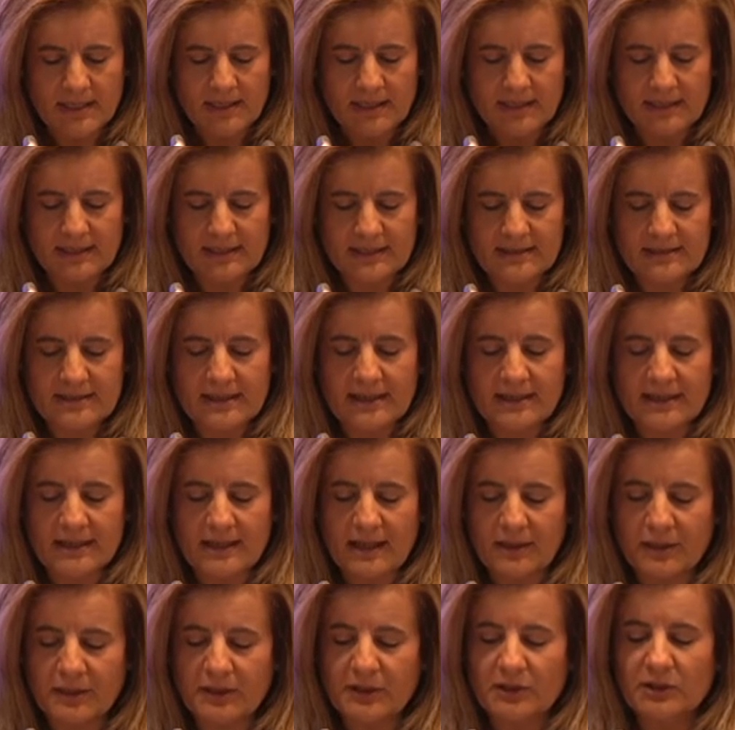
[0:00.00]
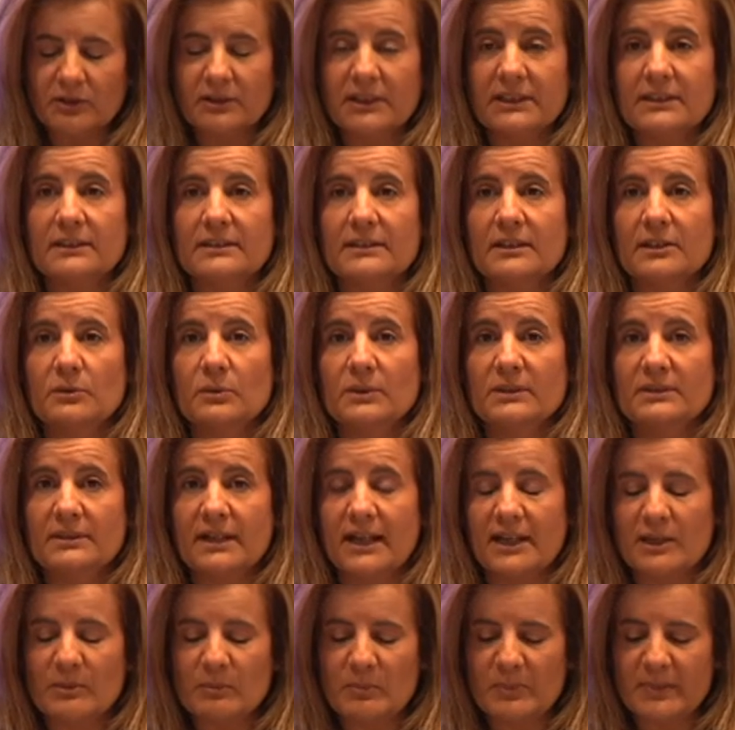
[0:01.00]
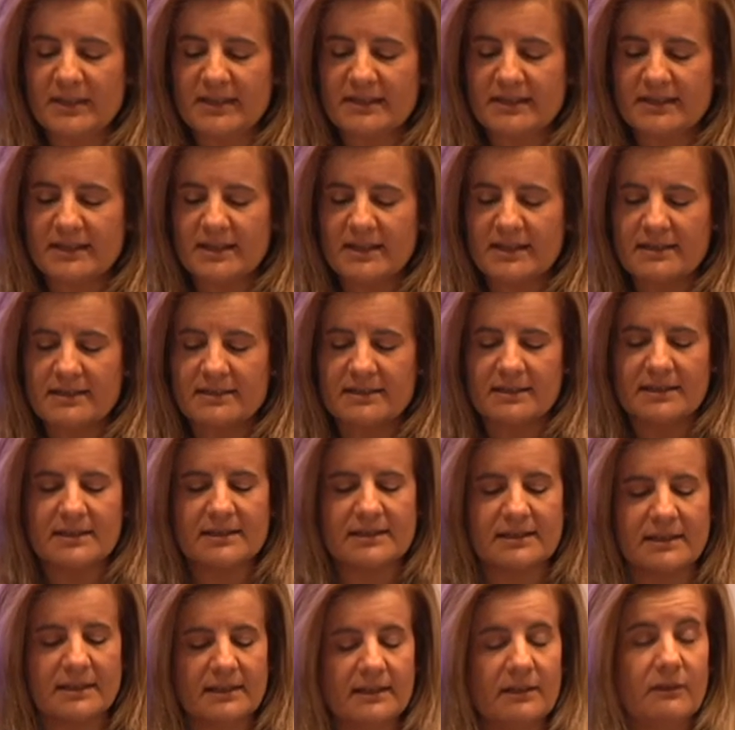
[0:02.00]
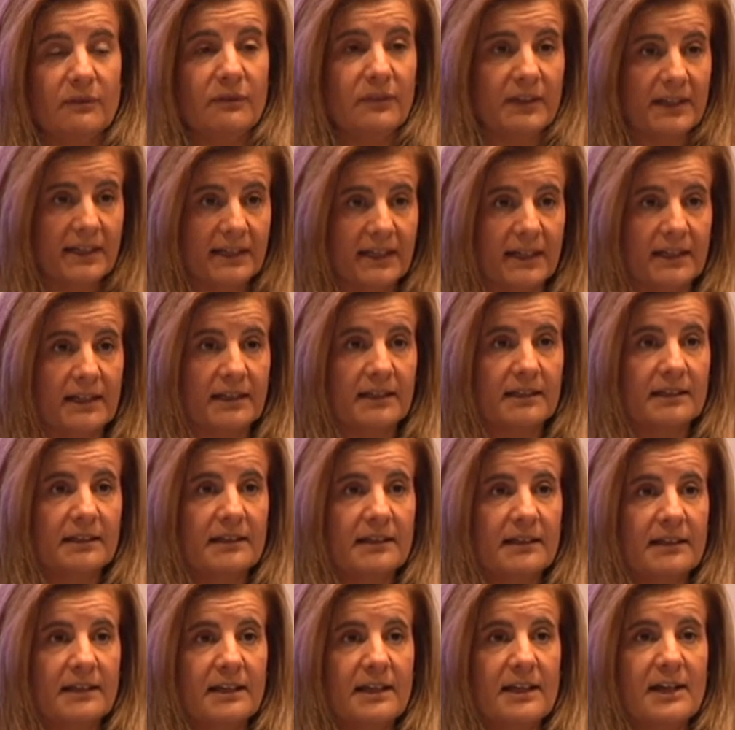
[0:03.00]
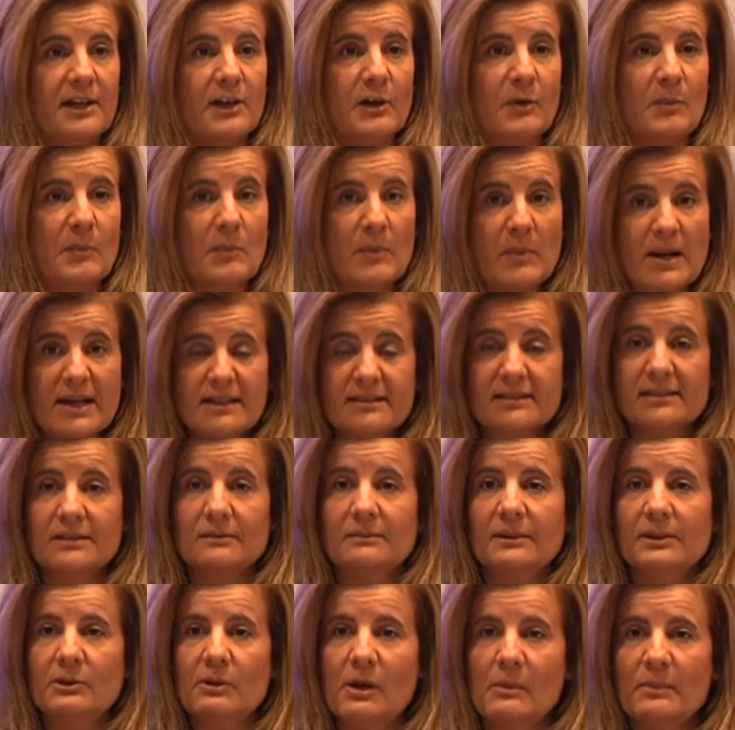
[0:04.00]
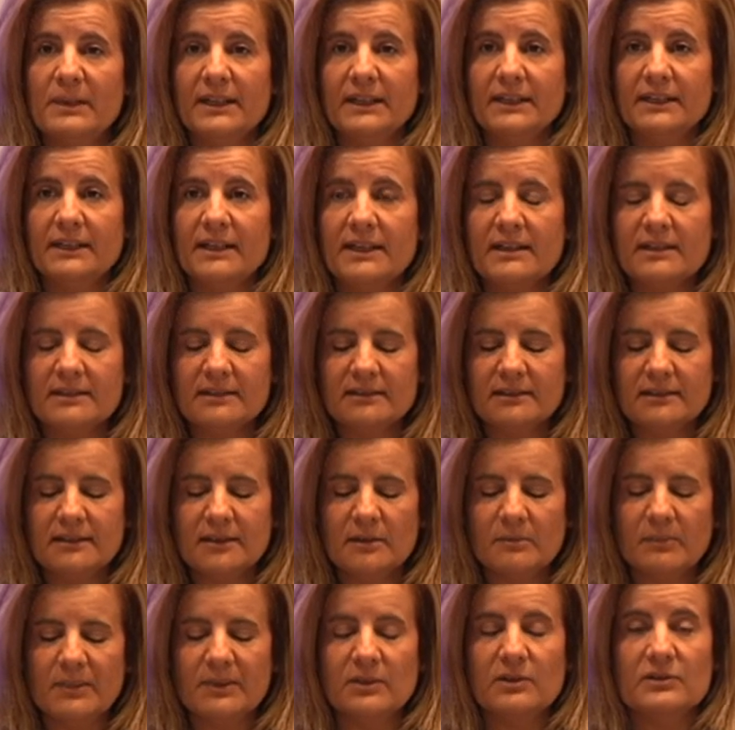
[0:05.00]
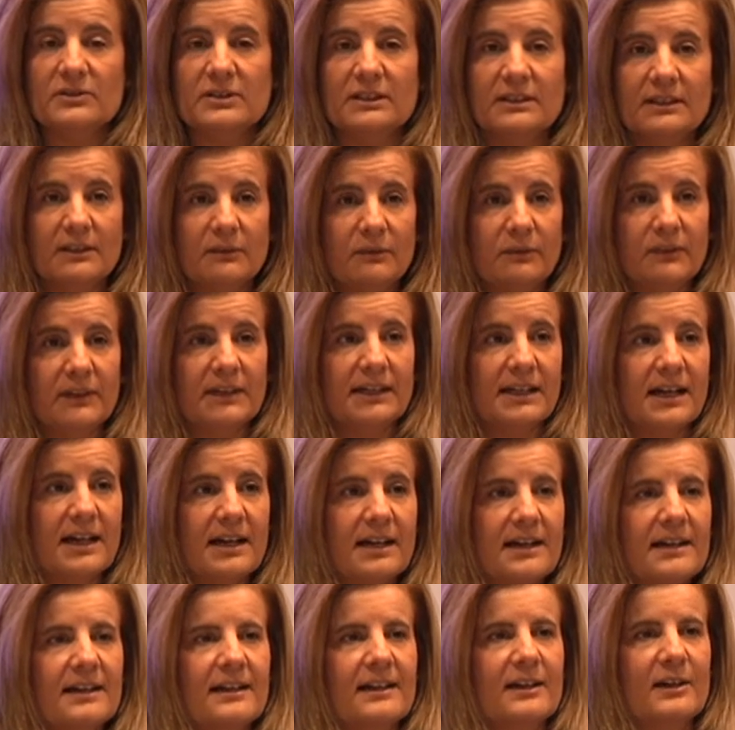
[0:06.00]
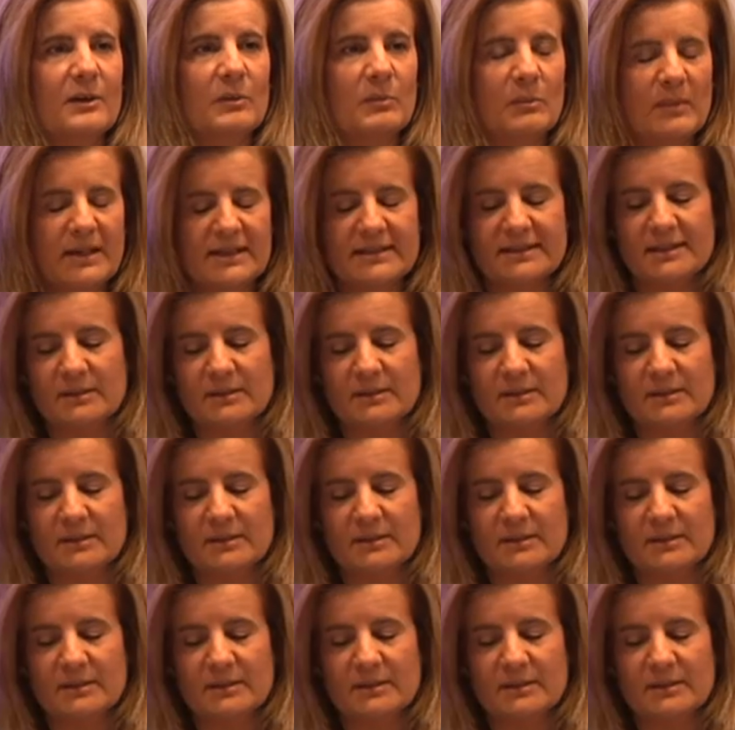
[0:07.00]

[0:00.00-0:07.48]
Y esa relación entre nuestras empresas significa más Iberoamérica, pero significa más